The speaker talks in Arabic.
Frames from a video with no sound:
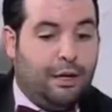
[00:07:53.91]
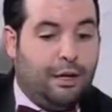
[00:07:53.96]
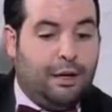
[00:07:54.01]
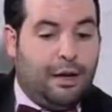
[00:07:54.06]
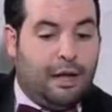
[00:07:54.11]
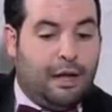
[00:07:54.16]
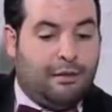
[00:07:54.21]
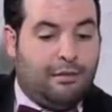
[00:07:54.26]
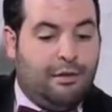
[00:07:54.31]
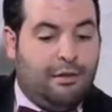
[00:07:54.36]

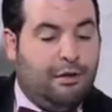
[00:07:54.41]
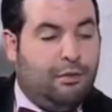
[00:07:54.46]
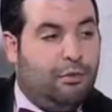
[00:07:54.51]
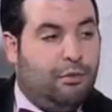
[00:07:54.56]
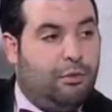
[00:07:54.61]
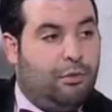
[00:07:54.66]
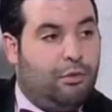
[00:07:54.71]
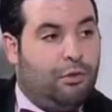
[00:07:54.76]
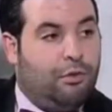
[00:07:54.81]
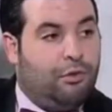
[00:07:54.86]

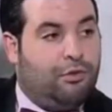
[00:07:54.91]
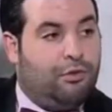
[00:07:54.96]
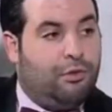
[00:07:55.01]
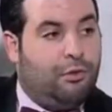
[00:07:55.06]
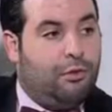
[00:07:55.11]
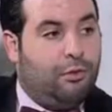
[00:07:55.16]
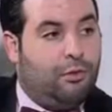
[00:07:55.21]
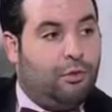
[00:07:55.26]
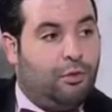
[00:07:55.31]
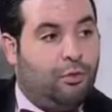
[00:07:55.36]
نعطيو
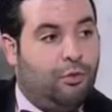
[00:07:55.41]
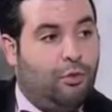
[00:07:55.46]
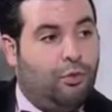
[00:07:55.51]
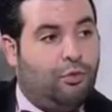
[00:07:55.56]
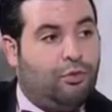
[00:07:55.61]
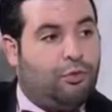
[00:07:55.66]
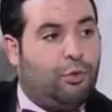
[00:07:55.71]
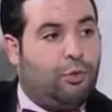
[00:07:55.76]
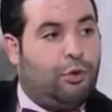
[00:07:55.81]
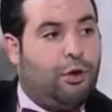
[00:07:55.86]

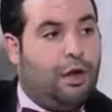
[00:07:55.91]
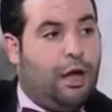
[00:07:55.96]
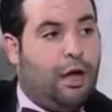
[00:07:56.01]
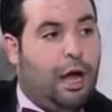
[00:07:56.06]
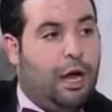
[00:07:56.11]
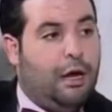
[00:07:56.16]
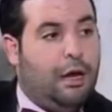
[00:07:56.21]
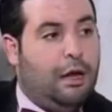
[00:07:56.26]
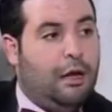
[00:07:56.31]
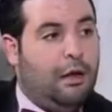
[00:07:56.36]
نوثقوا اللي
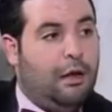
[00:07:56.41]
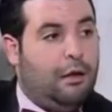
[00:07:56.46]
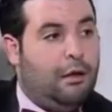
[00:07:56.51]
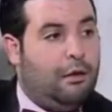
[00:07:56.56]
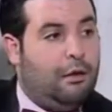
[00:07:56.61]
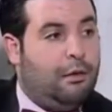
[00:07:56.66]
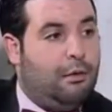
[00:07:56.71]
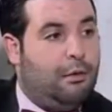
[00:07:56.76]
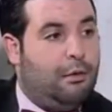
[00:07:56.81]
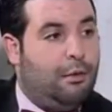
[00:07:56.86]
عندنا
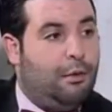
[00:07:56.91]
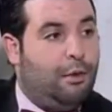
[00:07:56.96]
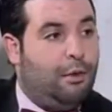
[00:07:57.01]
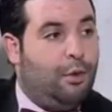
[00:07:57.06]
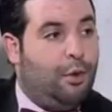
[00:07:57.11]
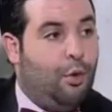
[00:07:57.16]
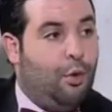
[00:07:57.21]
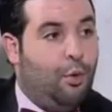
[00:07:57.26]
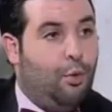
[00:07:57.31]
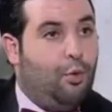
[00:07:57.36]

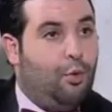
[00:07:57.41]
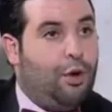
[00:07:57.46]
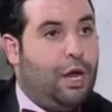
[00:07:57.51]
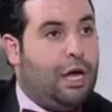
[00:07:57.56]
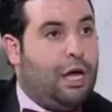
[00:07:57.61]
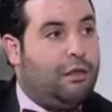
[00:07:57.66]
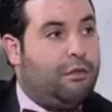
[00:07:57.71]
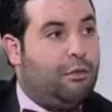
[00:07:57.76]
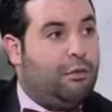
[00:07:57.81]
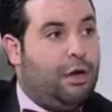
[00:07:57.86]

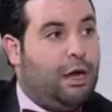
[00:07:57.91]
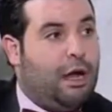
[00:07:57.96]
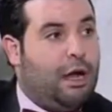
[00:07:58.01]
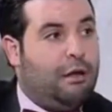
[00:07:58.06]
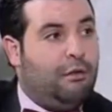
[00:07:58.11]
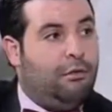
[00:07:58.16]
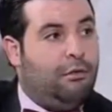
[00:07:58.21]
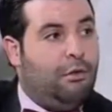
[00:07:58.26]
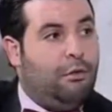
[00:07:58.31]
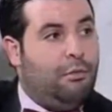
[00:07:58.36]
وناخذوا اللي
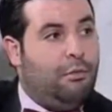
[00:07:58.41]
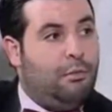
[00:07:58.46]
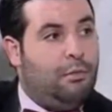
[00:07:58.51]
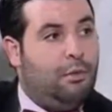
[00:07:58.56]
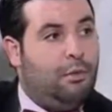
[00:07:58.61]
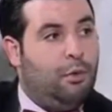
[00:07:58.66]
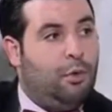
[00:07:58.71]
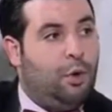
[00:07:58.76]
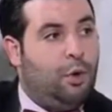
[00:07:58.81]
عندهم